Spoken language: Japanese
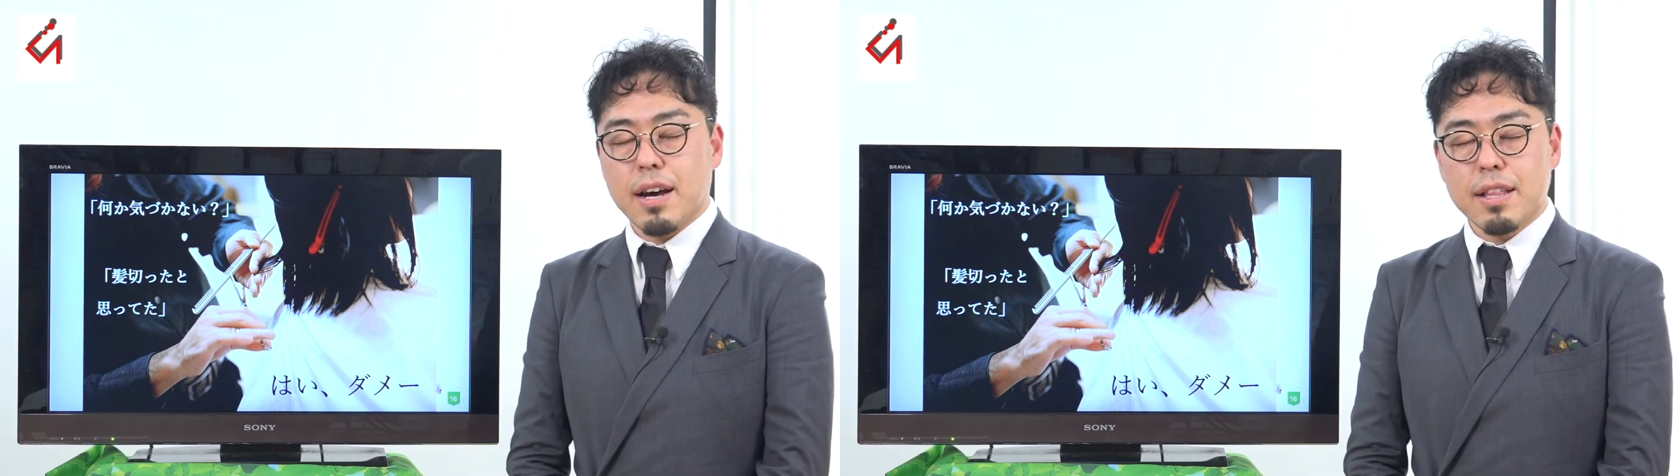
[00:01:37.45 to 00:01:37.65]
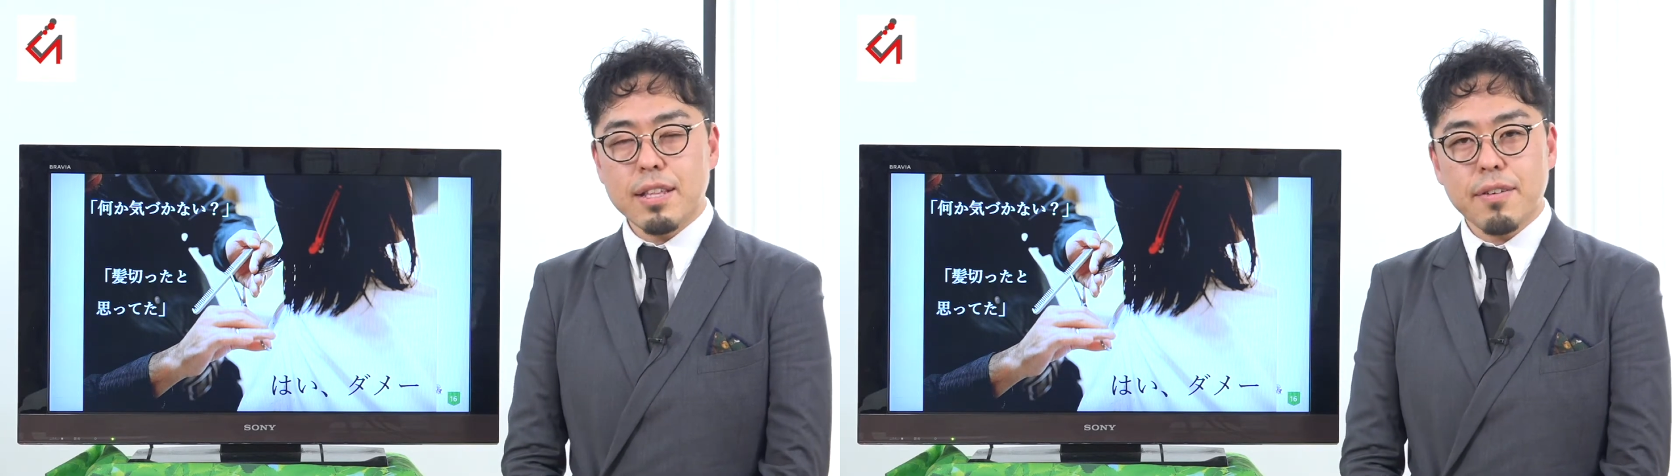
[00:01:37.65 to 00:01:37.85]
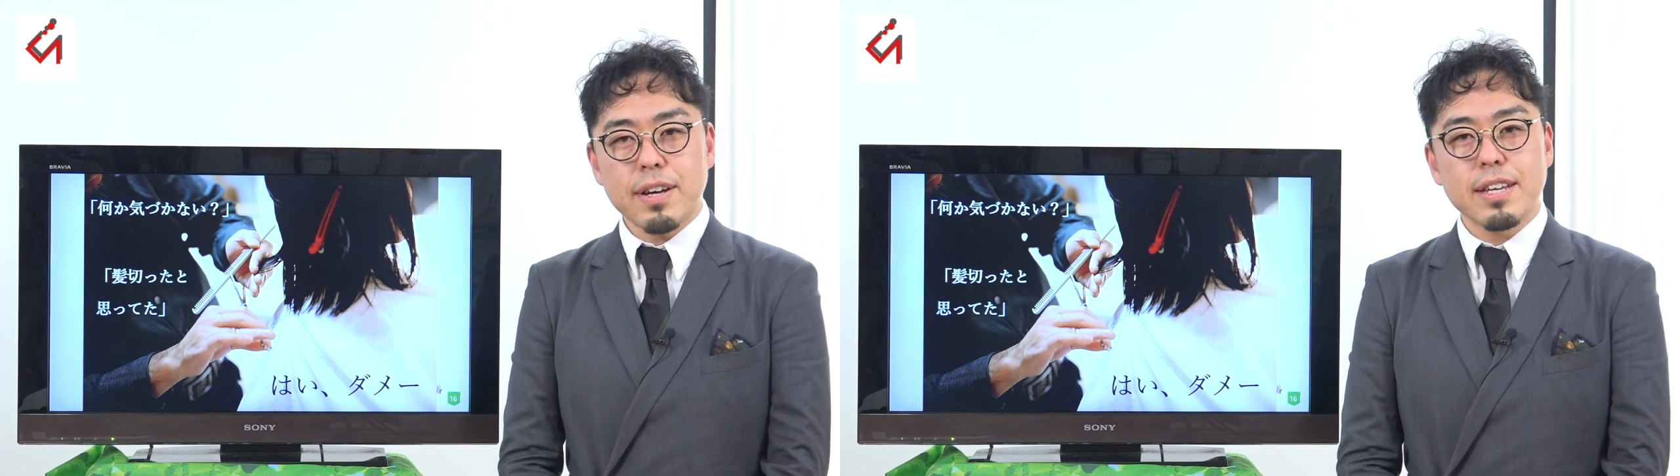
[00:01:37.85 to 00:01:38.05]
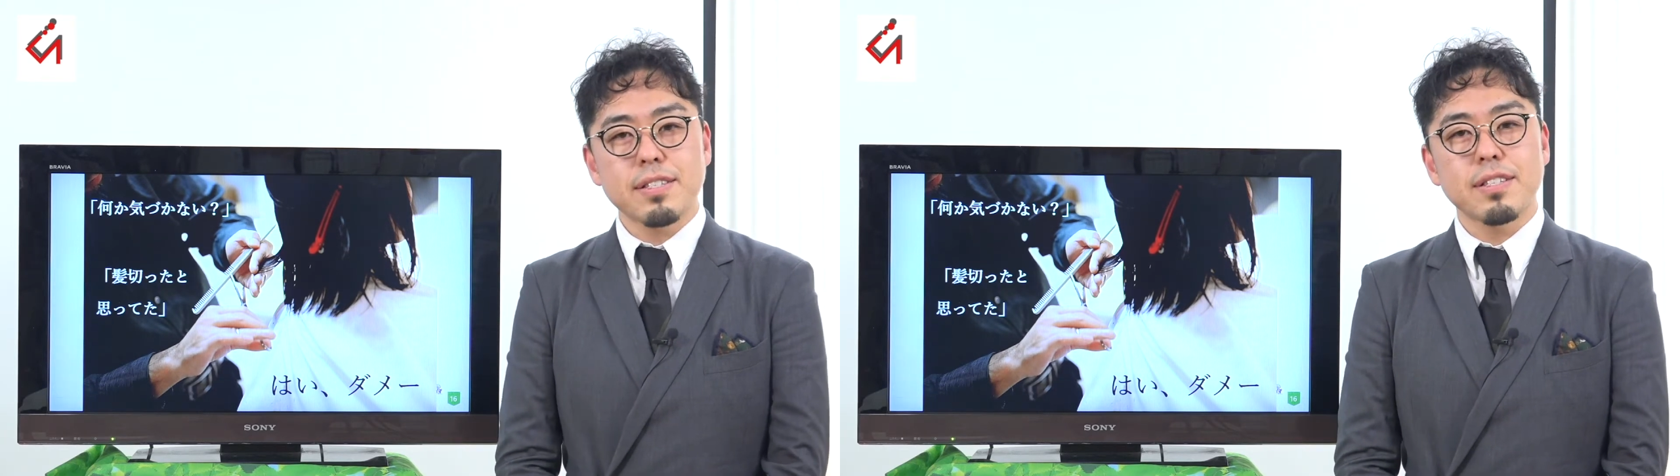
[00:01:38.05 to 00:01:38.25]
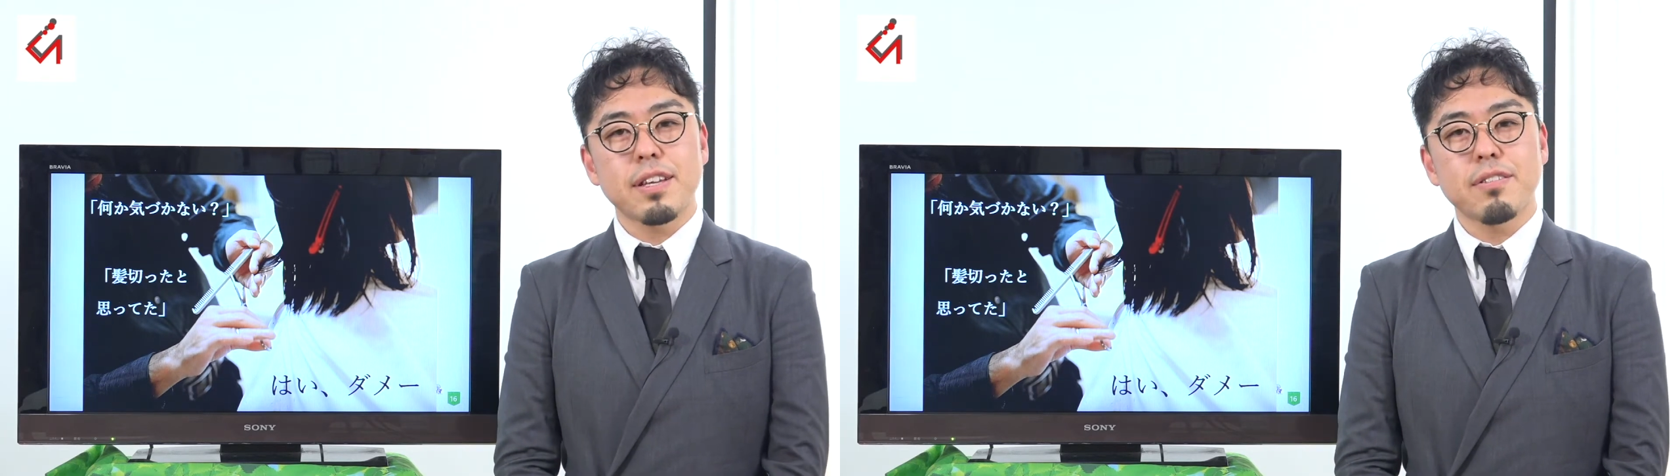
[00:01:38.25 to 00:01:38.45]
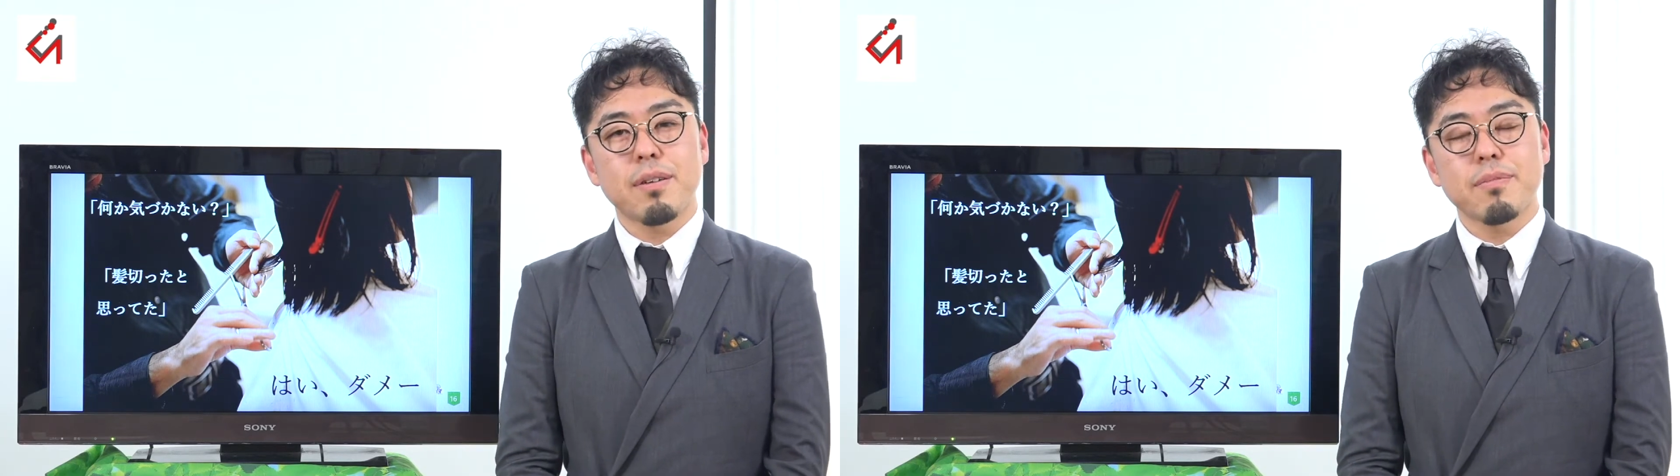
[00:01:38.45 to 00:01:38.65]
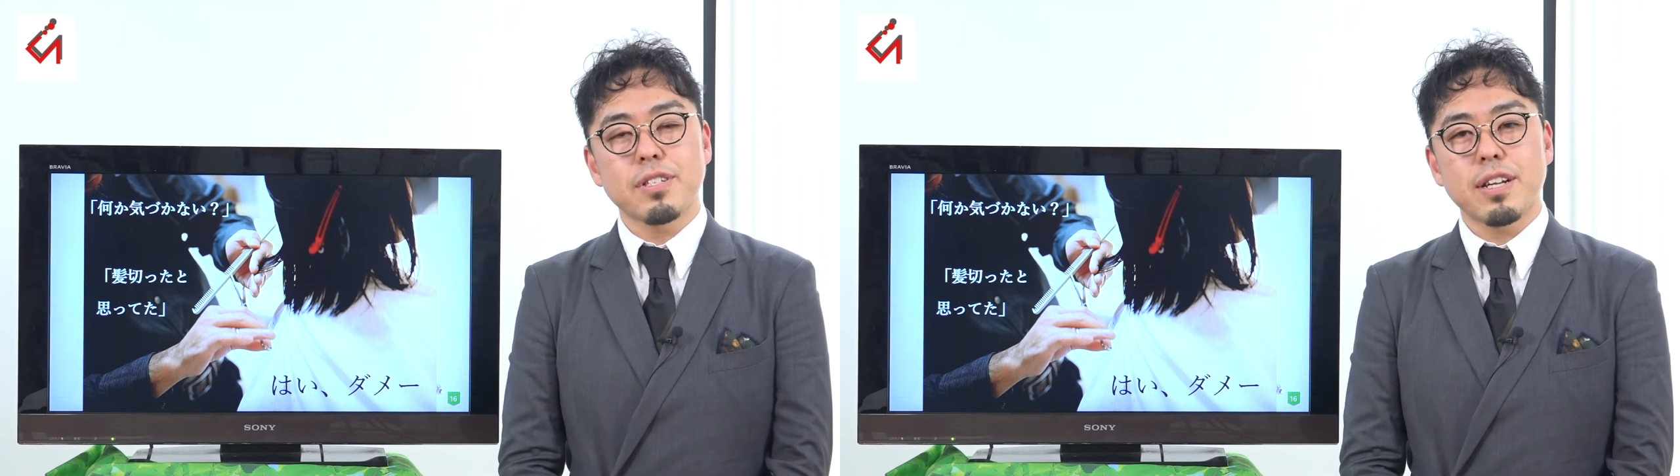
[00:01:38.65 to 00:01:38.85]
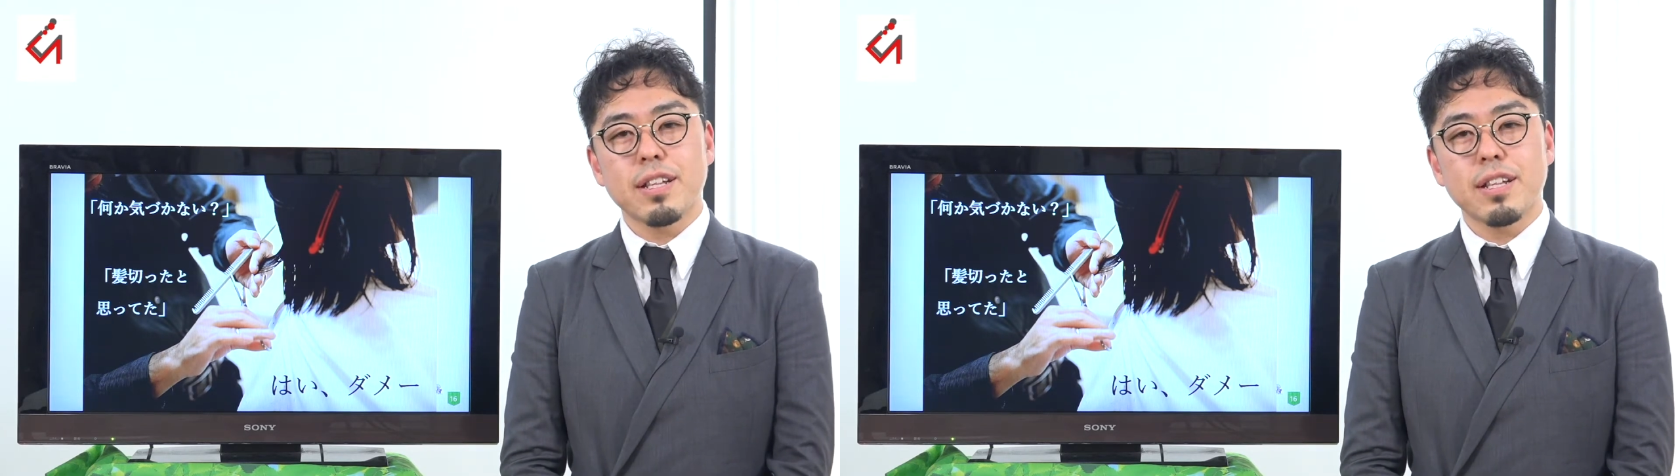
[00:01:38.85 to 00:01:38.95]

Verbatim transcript: あなたは気づいてるかもし